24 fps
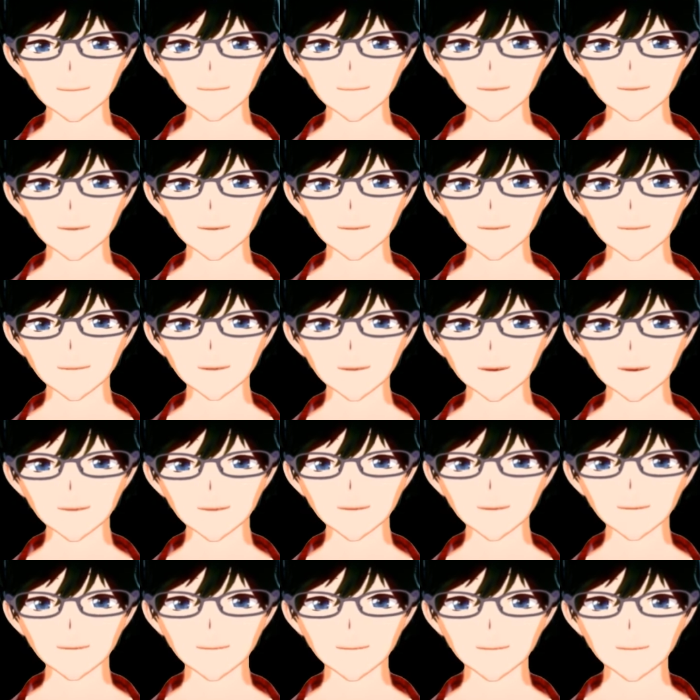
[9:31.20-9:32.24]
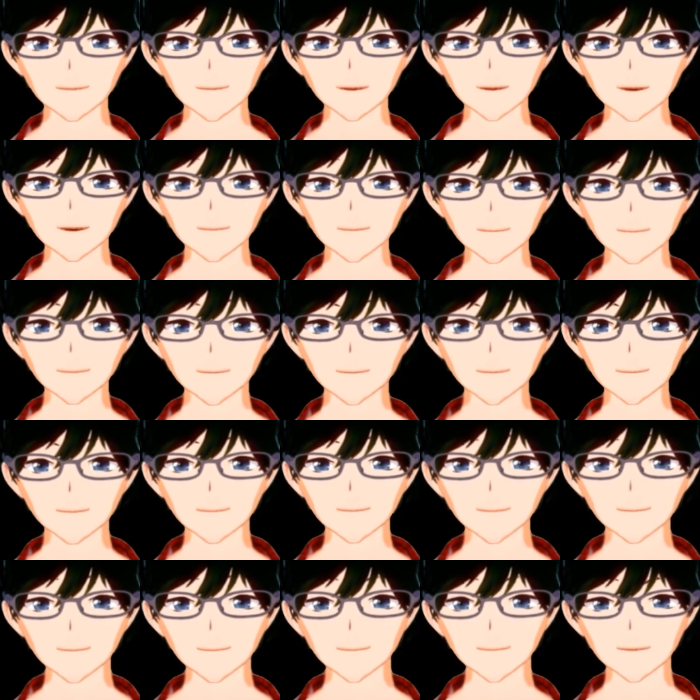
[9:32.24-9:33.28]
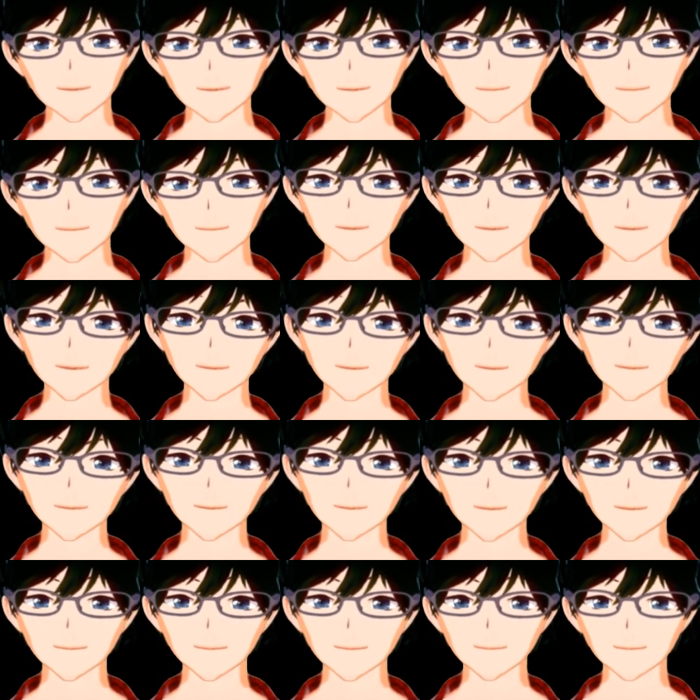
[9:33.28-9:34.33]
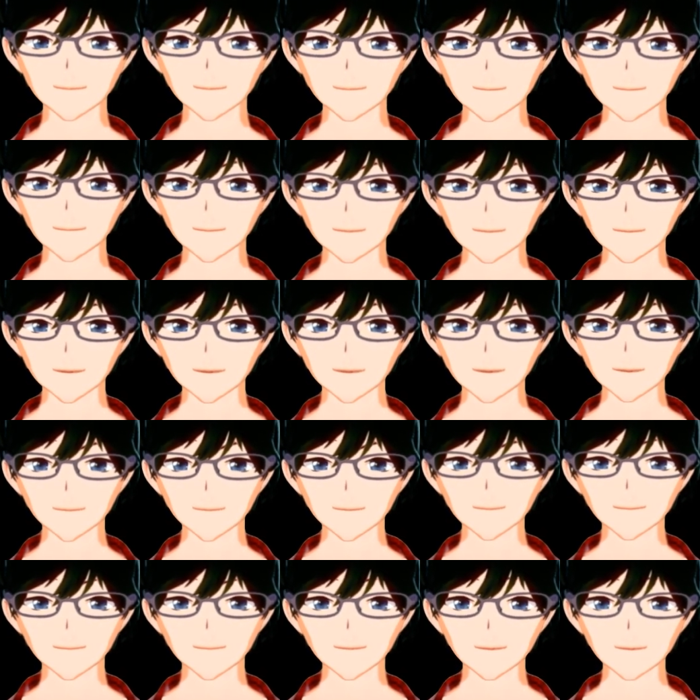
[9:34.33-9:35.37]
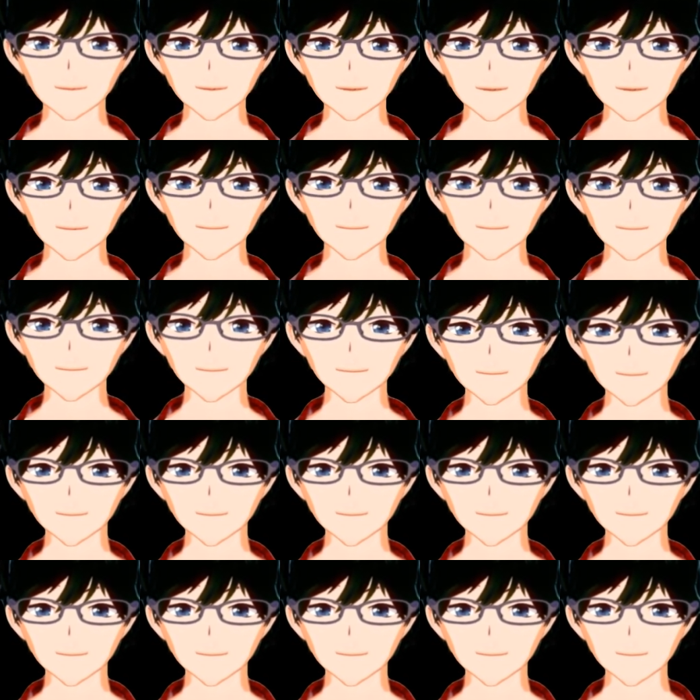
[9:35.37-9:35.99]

うん、範囲範囲は今のお城の環境だとちょっと不利かなというところで